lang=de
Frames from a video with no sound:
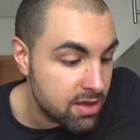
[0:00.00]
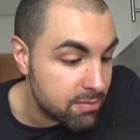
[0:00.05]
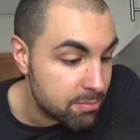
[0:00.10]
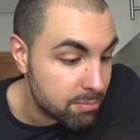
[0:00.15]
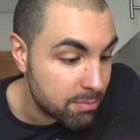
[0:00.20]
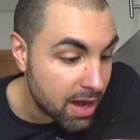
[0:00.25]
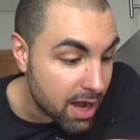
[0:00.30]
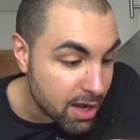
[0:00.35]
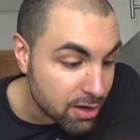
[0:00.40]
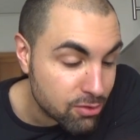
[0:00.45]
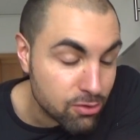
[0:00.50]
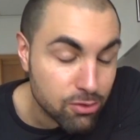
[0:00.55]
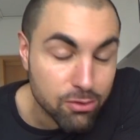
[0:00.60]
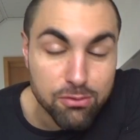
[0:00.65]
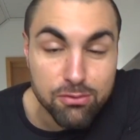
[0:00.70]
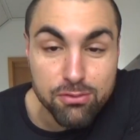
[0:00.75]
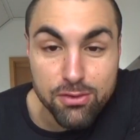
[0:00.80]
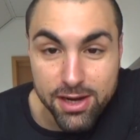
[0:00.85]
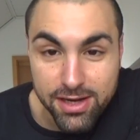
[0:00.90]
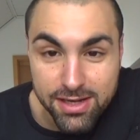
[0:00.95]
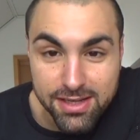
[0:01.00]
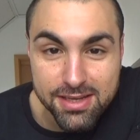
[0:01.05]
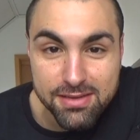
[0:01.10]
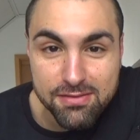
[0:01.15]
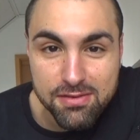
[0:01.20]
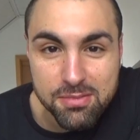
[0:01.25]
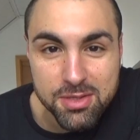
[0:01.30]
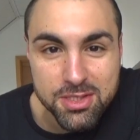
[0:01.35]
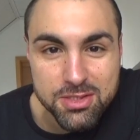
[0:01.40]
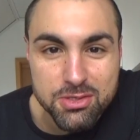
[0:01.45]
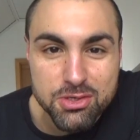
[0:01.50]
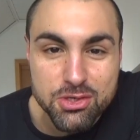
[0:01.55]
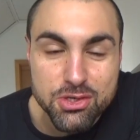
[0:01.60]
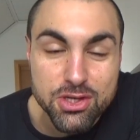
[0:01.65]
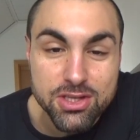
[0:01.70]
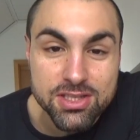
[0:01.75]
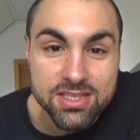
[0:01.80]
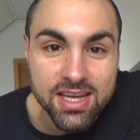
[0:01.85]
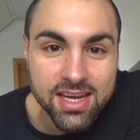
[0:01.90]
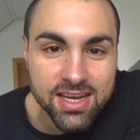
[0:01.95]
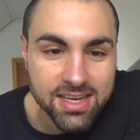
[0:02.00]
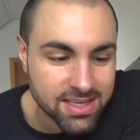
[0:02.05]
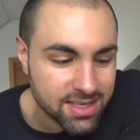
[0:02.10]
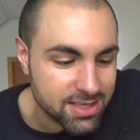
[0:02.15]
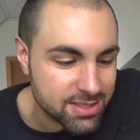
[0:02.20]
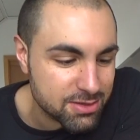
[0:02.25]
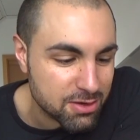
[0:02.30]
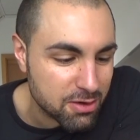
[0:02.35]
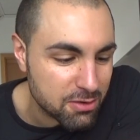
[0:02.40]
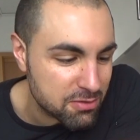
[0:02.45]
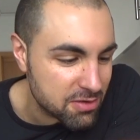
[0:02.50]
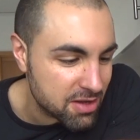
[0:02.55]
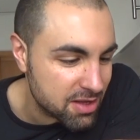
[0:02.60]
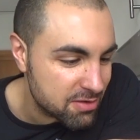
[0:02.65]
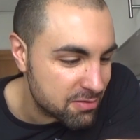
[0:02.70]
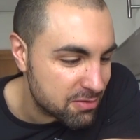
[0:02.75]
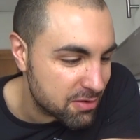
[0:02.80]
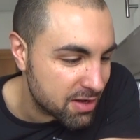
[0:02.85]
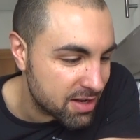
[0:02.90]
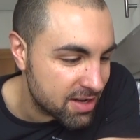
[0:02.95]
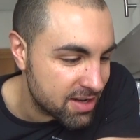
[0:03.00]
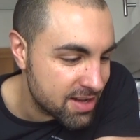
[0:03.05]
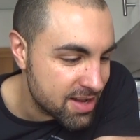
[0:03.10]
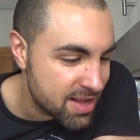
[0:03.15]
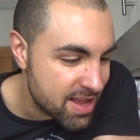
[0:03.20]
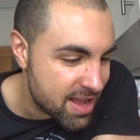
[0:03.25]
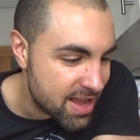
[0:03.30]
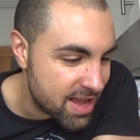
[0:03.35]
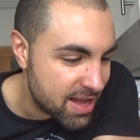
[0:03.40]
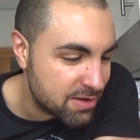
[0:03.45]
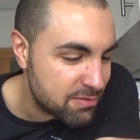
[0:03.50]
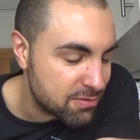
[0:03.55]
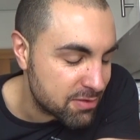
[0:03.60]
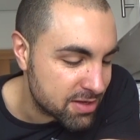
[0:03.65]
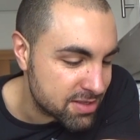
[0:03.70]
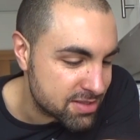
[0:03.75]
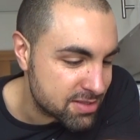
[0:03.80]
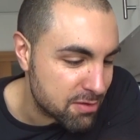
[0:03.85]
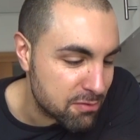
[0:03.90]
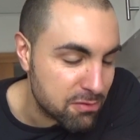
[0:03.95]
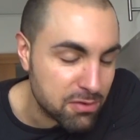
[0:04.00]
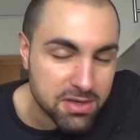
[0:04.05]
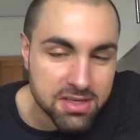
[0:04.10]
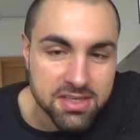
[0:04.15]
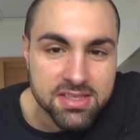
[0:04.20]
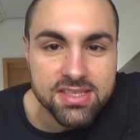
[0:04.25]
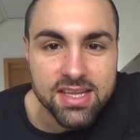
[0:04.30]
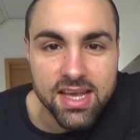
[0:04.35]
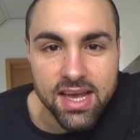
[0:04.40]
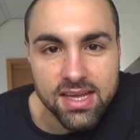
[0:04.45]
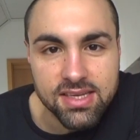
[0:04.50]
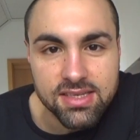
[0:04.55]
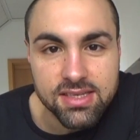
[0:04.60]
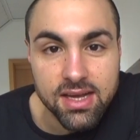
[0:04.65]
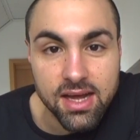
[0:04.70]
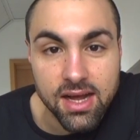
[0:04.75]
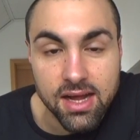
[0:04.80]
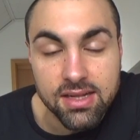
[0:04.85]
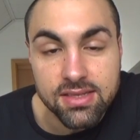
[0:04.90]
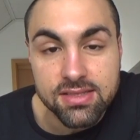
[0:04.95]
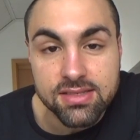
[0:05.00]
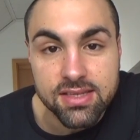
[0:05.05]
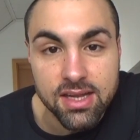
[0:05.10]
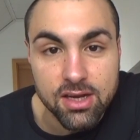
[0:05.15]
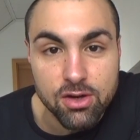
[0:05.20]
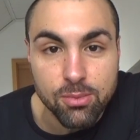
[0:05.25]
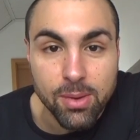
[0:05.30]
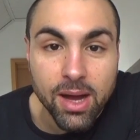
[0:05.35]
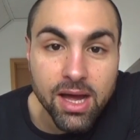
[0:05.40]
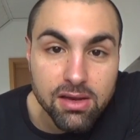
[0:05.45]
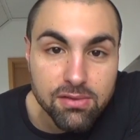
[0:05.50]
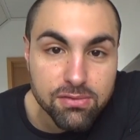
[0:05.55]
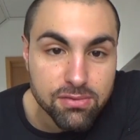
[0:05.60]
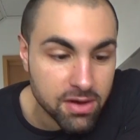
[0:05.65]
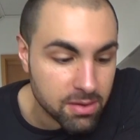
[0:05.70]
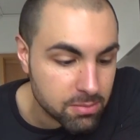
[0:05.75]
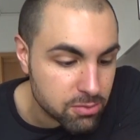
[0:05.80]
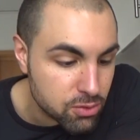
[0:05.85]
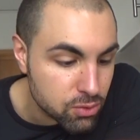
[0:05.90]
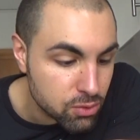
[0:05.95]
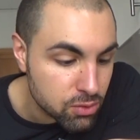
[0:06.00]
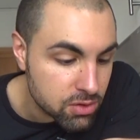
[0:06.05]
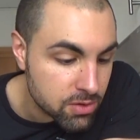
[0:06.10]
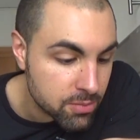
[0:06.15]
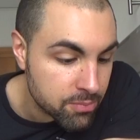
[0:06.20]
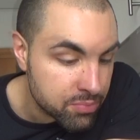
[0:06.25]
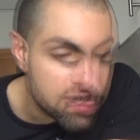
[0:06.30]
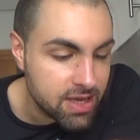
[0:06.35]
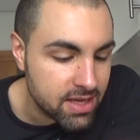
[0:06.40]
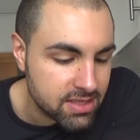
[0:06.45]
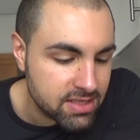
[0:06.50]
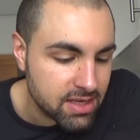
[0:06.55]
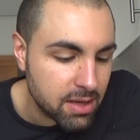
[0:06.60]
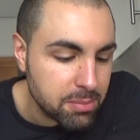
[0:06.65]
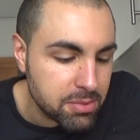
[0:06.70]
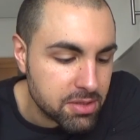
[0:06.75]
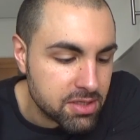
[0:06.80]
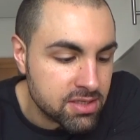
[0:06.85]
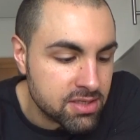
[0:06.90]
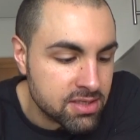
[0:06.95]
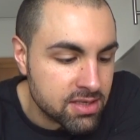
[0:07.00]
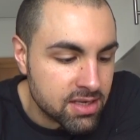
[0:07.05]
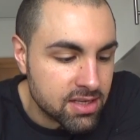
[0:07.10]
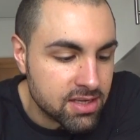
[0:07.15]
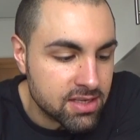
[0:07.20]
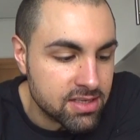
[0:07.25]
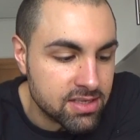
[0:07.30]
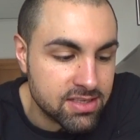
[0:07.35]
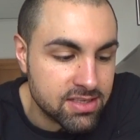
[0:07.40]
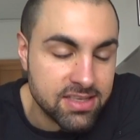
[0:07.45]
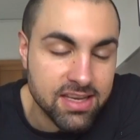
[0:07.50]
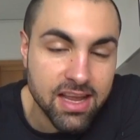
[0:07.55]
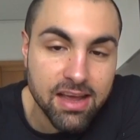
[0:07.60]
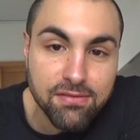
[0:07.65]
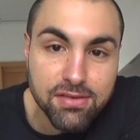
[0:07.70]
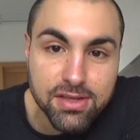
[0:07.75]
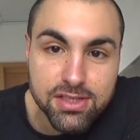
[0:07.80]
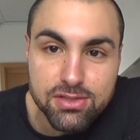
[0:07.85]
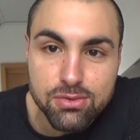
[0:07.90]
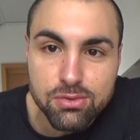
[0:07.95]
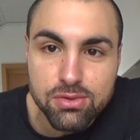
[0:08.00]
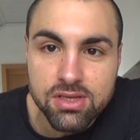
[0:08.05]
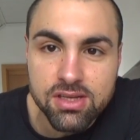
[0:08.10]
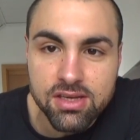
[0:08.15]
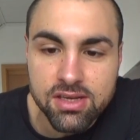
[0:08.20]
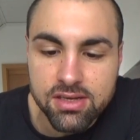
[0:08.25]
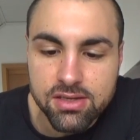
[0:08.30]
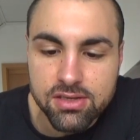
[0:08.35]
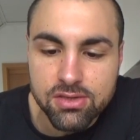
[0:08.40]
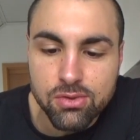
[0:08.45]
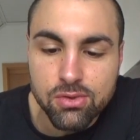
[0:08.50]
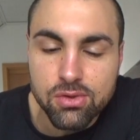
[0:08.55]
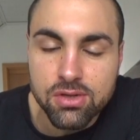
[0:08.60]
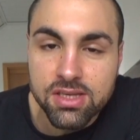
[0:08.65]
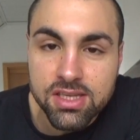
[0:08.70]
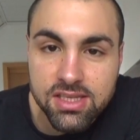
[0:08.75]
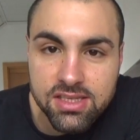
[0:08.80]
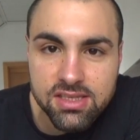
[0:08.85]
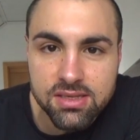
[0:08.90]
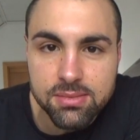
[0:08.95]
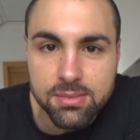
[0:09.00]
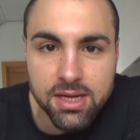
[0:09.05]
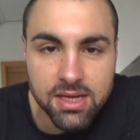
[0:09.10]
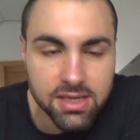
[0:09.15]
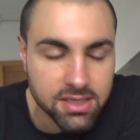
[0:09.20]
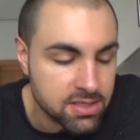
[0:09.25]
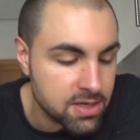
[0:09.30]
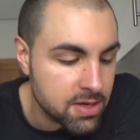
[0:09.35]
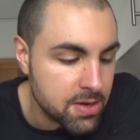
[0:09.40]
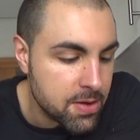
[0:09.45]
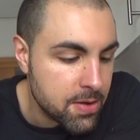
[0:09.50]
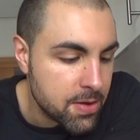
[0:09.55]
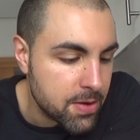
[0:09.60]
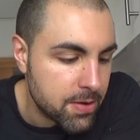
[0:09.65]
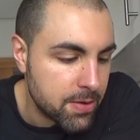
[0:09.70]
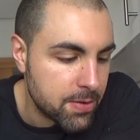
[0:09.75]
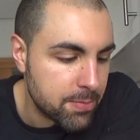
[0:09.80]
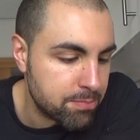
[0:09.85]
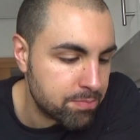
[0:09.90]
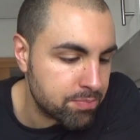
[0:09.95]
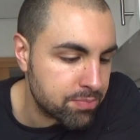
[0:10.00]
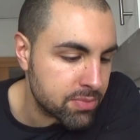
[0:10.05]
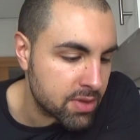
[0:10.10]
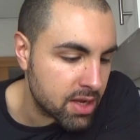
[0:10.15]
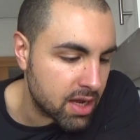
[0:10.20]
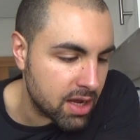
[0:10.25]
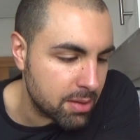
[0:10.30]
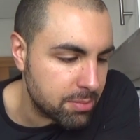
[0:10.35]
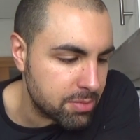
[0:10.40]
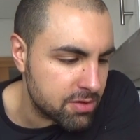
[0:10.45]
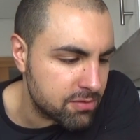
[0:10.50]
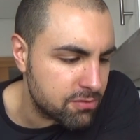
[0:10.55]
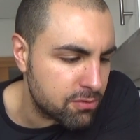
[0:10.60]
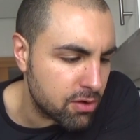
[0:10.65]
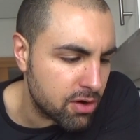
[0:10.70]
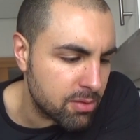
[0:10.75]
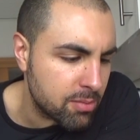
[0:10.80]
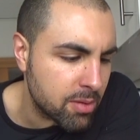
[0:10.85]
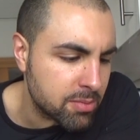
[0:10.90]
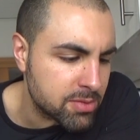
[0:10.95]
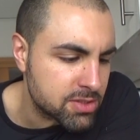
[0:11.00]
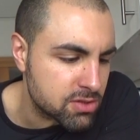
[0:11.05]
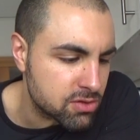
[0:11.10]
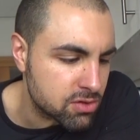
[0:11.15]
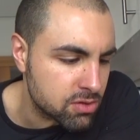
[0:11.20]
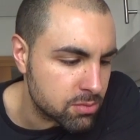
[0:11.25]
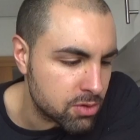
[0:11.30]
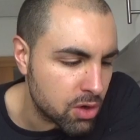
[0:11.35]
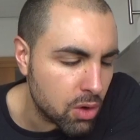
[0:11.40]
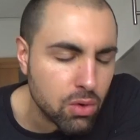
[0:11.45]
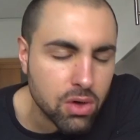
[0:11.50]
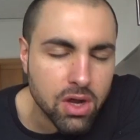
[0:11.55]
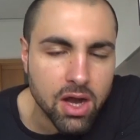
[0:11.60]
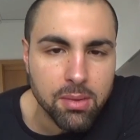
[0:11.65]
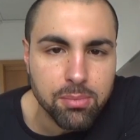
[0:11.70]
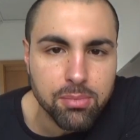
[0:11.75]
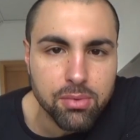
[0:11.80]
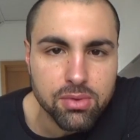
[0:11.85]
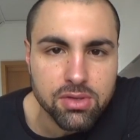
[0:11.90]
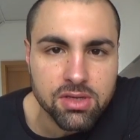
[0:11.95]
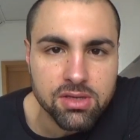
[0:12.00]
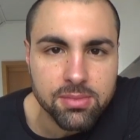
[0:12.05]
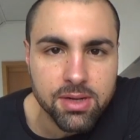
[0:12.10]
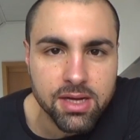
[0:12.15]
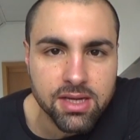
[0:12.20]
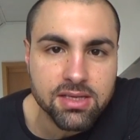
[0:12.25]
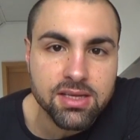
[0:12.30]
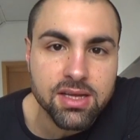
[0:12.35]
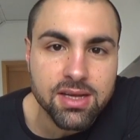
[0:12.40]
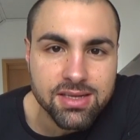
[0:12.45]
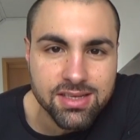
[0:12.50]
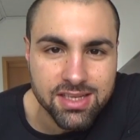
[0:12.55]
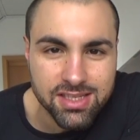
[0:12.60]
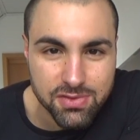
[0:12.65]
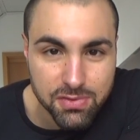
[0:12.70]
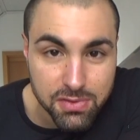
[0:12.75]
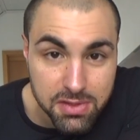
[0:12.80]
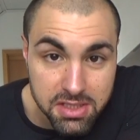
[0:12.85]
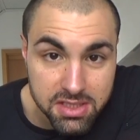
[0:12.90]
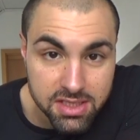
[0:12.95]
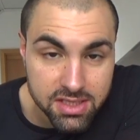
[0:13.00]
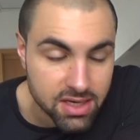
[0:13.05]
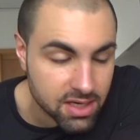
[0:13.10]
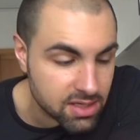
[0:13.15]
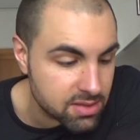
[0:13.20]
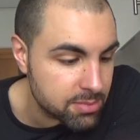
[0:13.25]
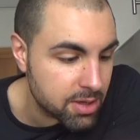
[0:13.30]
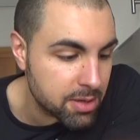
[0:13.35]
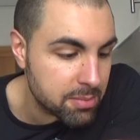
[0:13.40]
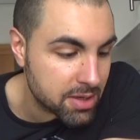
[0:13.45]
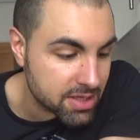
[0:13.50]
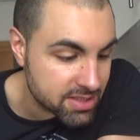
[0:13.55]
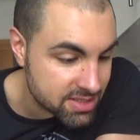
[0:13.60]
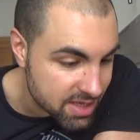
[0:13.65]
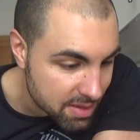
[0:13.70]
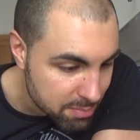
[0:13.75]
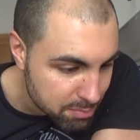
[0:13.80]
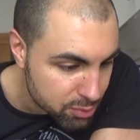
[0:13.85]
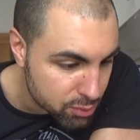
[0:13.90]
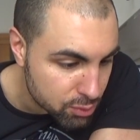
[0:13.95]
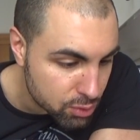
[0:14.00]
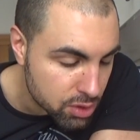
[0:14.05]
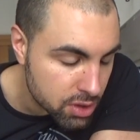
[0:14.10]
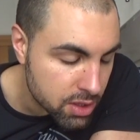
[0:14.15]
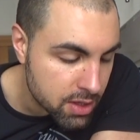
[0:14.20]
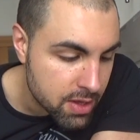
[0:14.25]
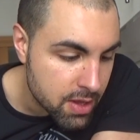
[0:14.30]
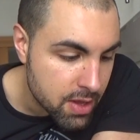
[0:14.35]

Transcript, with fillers: Makro-friendly, wie man so schön sagt, also auf jeden Fall etwas fitnessgerechter als der normale Flammkuchen. Ich habe ihn in der Version hier noch nicht gemacht, ähm, habe ihn vorher mal mit so einem Low-Carb-Boden gemacht. Das findet ihr dann in meinem Rezeptbuch.